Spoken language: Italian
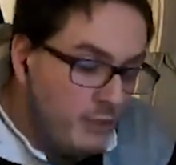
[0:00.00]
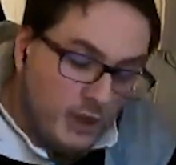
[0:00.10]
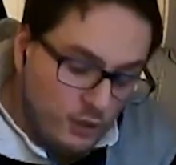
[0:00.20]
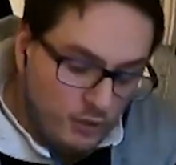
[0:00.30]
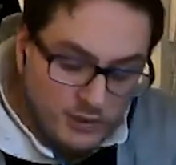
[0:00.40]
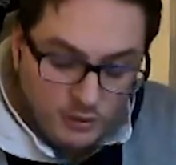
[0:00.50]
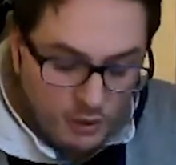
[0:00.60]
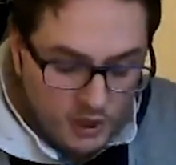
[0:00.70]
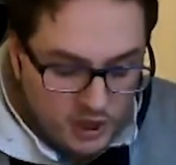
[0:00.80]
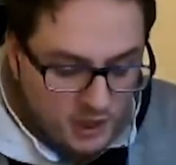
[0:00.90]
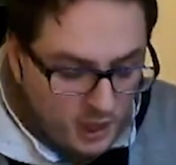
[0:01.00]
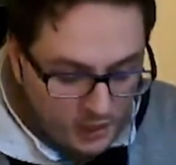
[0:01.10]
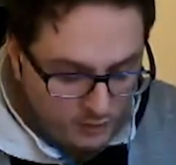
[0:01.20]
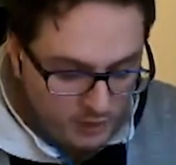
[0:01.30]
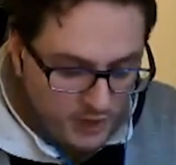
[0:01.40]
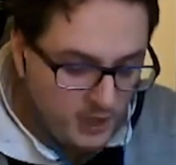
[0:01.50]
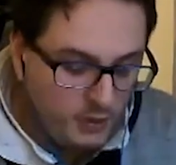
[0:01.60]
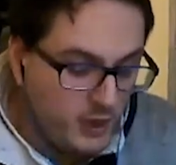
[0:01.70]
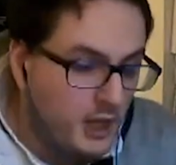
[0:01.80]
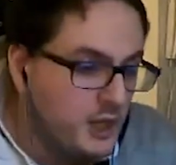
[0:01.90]
io continuerò a citarlo perché quel
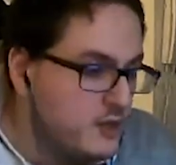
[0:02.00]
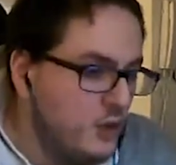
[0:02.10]
ragazzo